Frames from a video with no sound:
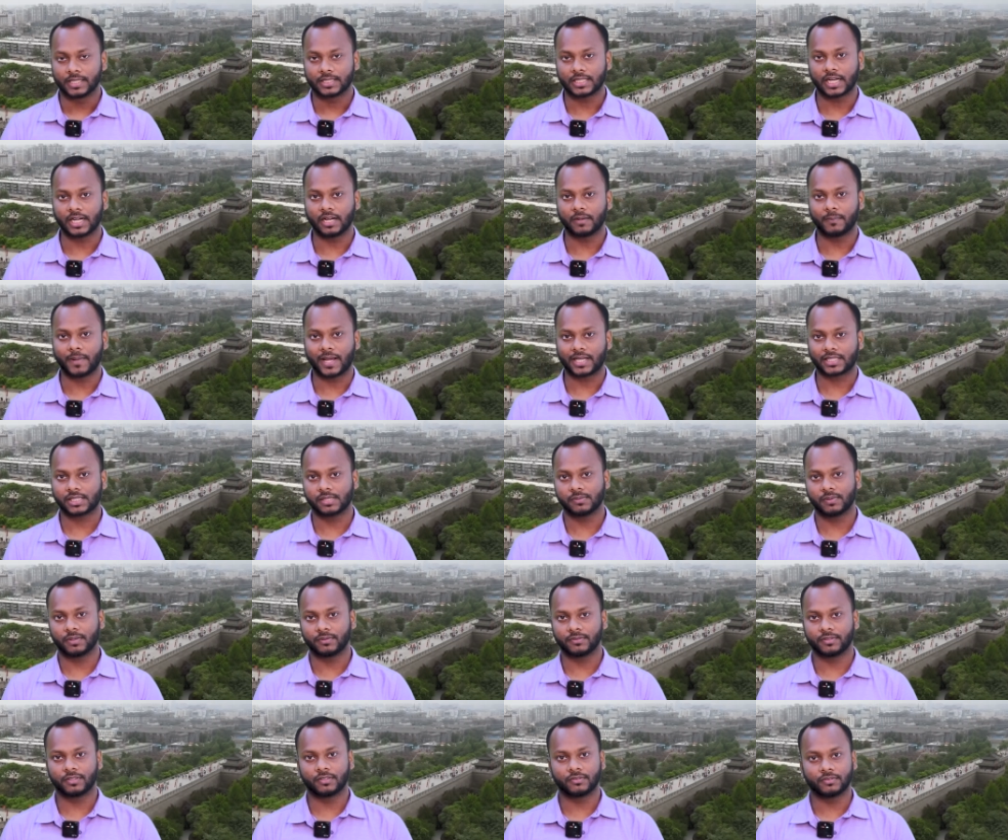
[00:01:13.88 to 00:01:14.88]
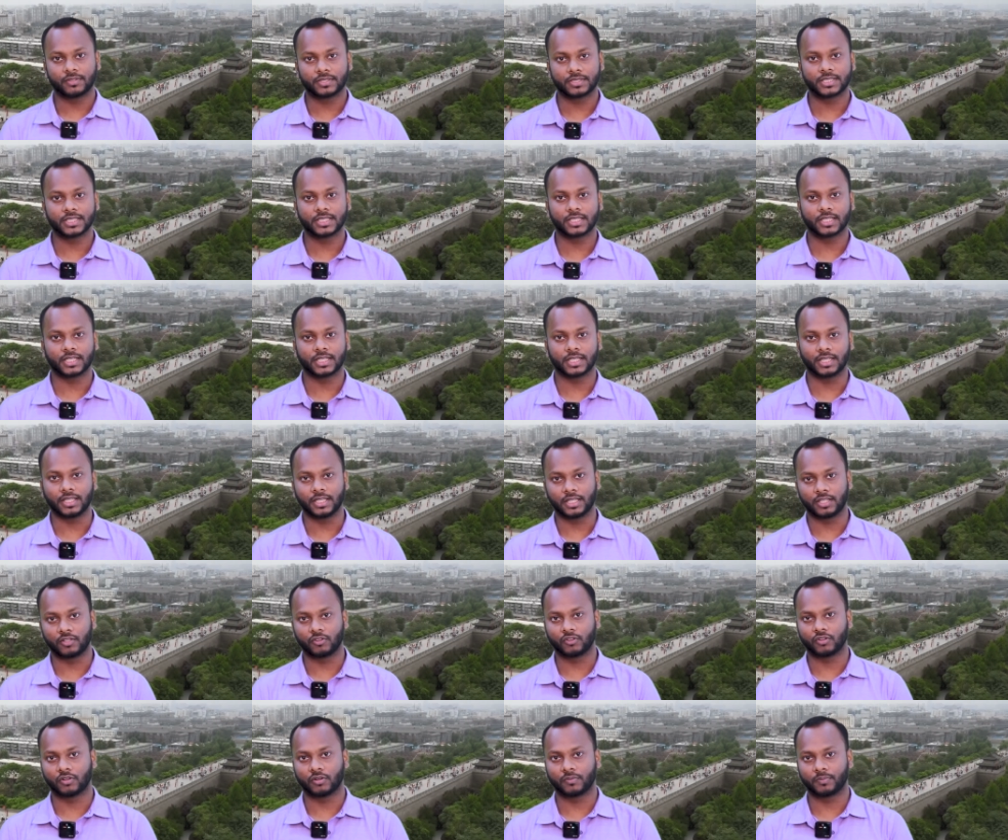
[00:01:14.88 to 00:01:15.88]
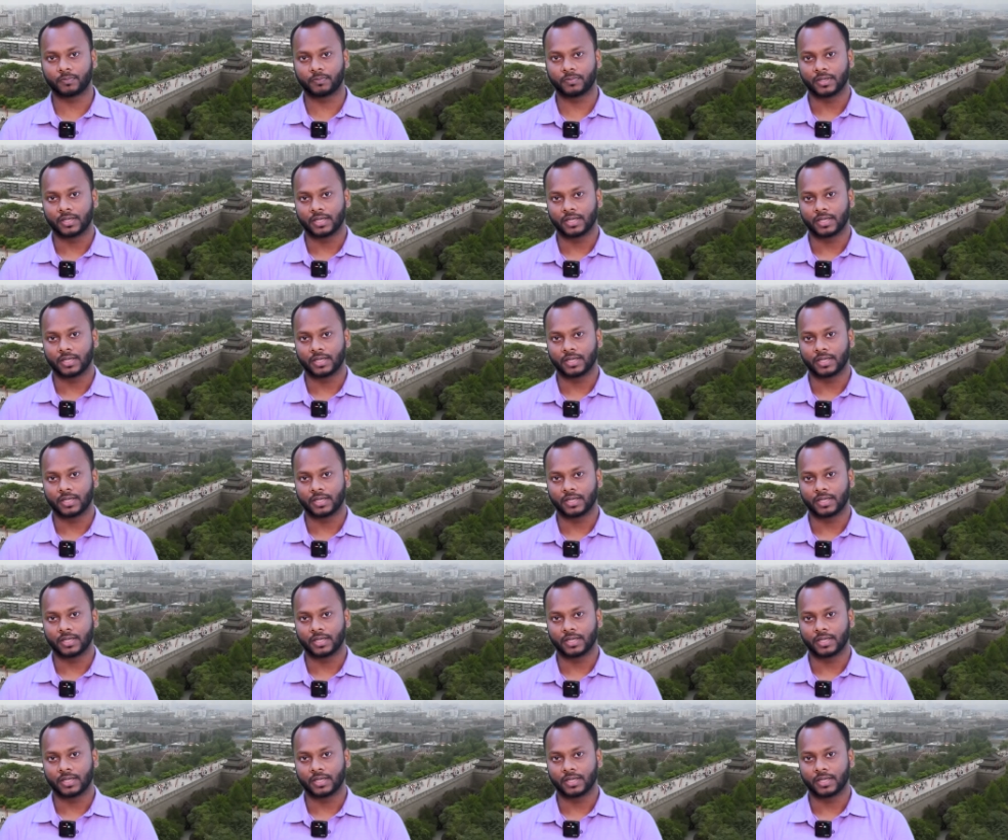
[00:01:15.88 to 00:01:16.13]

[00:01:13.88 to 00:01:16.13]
চায়নার ম্যাক্সিমাম ইউনিভার্সিটিরই ইউরোপ